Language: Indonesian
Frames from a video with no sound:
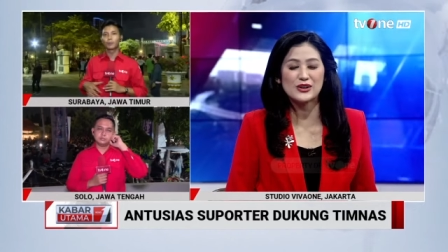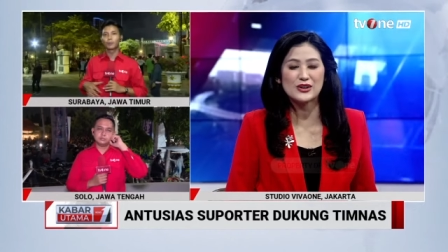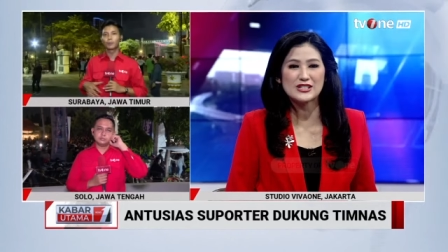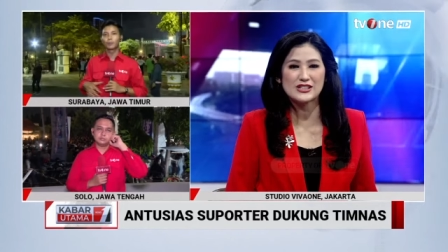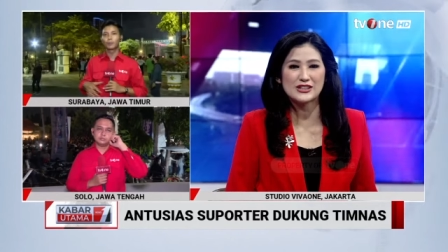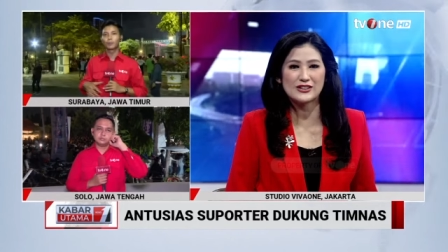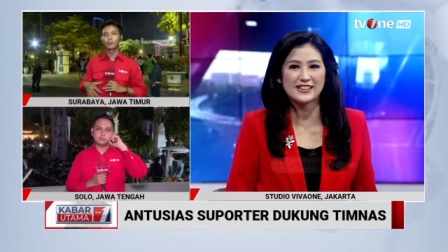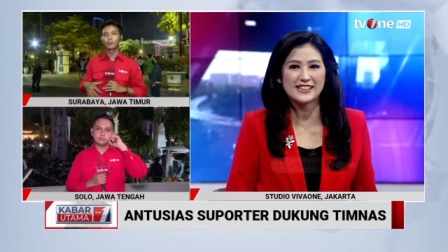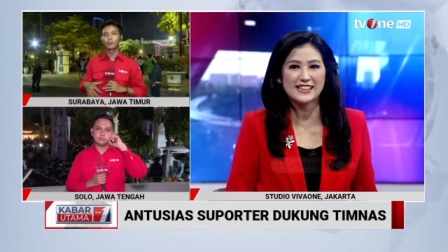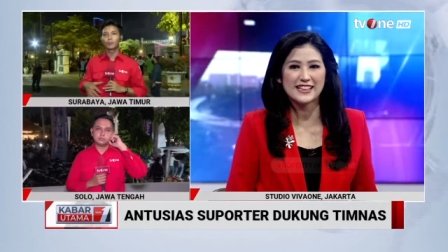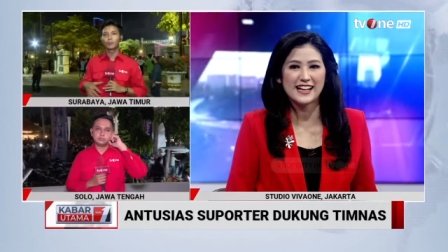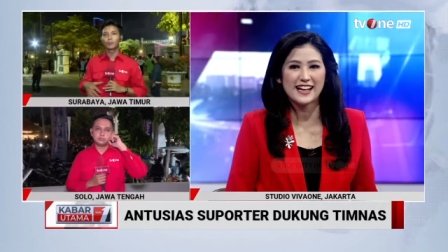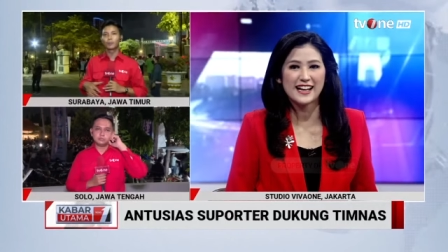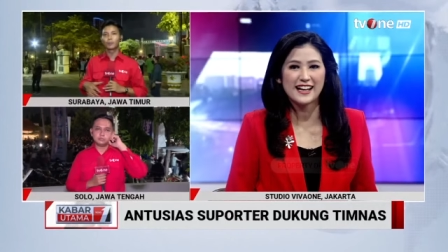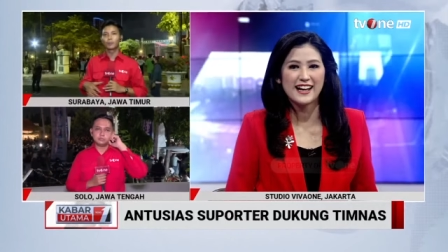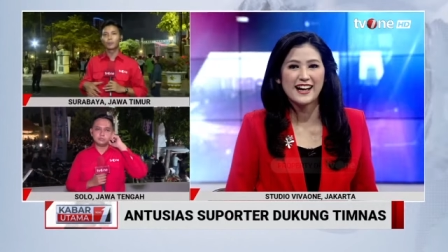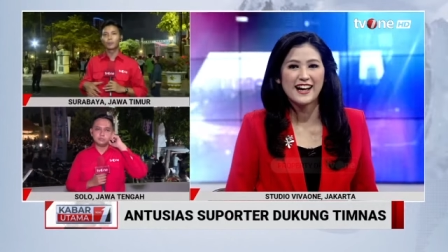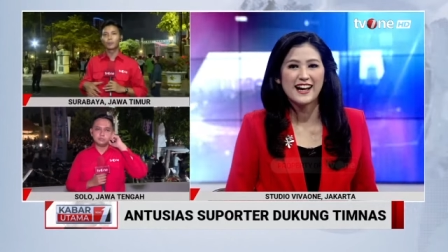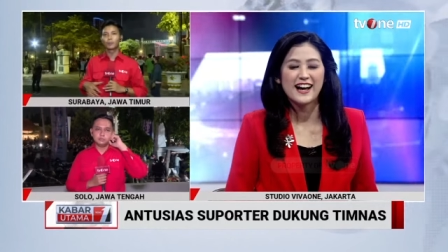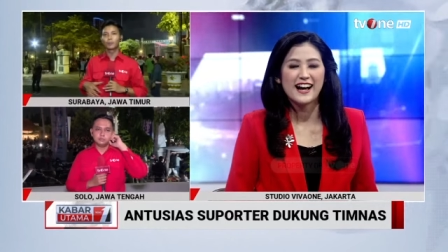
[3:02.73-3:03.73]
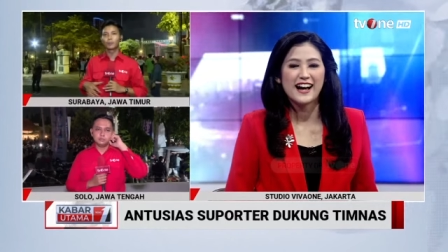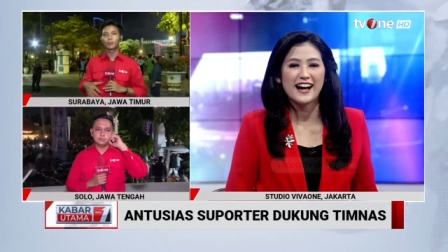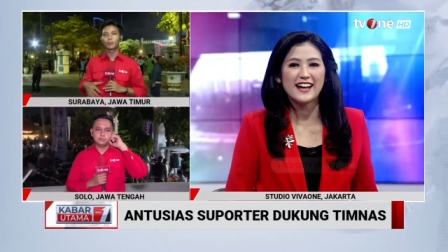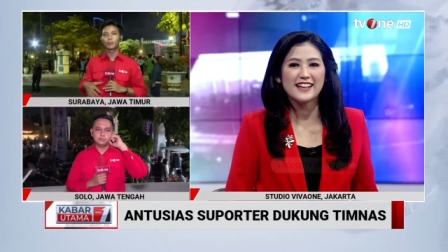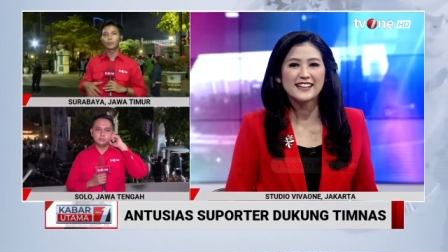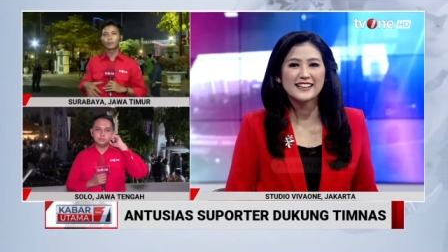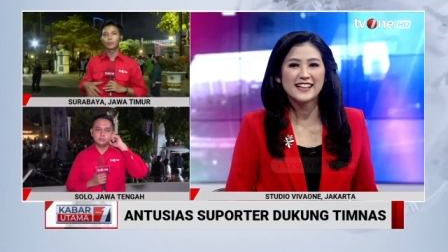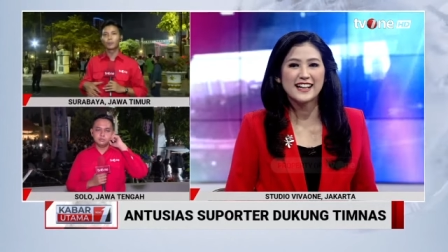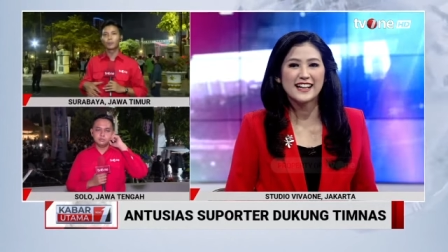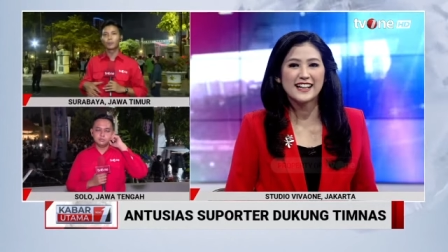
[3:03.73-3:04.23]
Jawa Tengah.
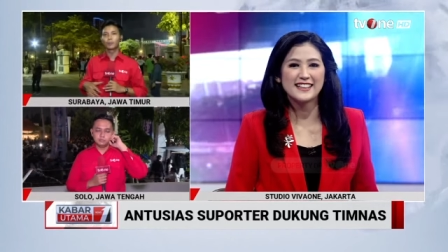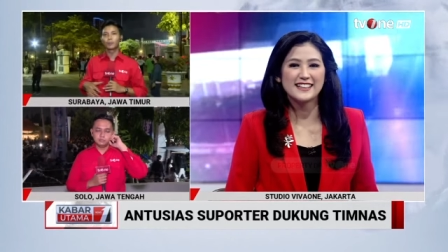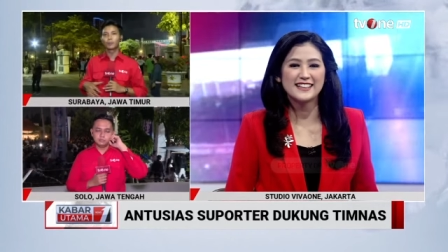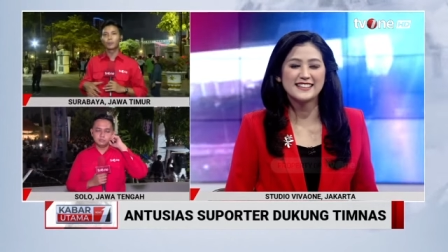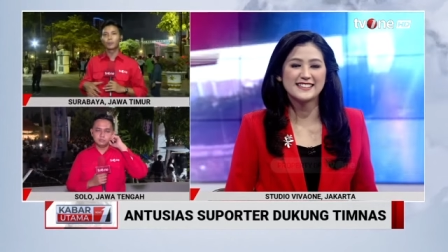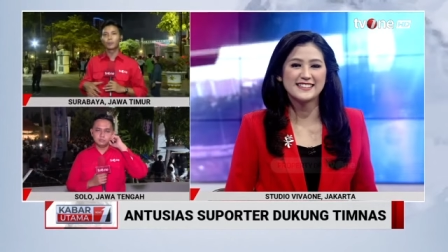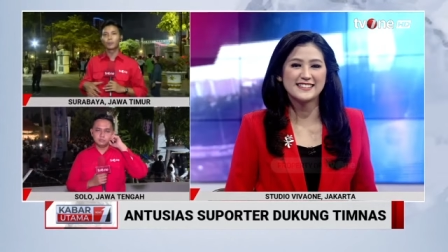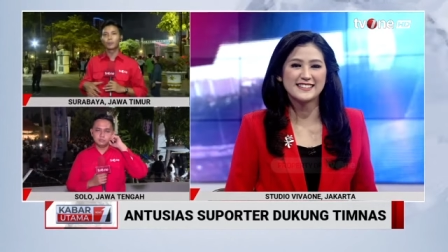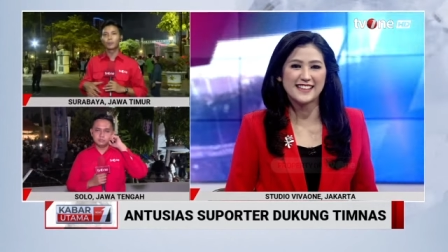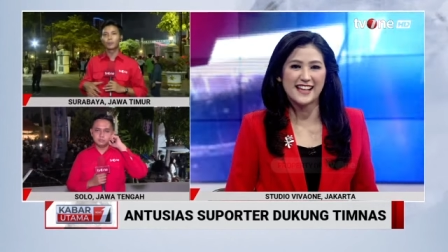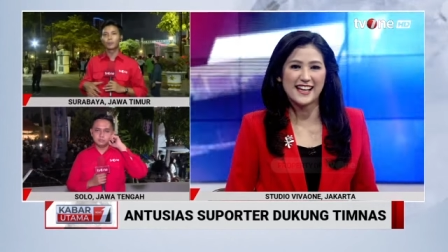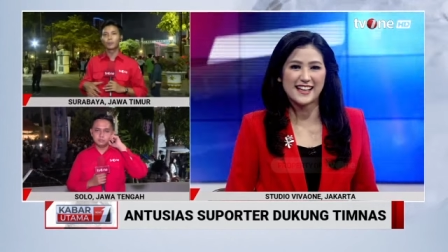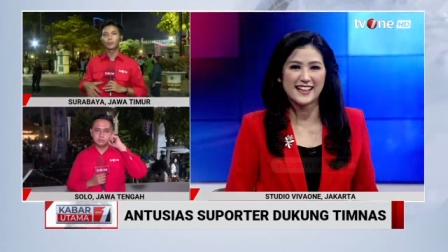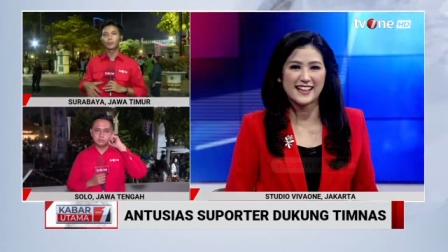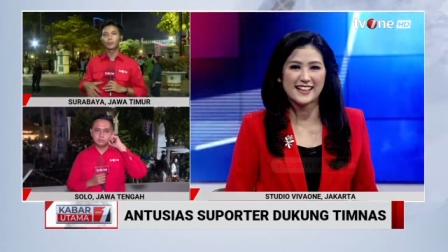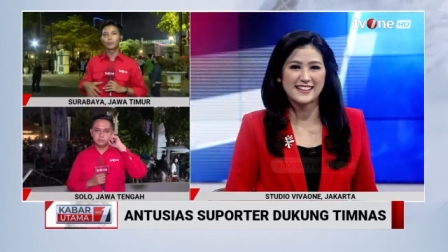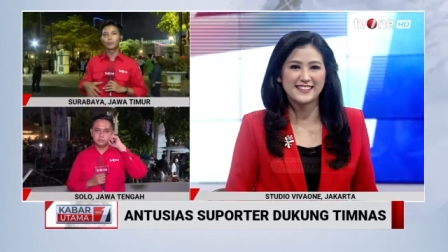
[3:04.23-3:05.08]
Arga, silakan.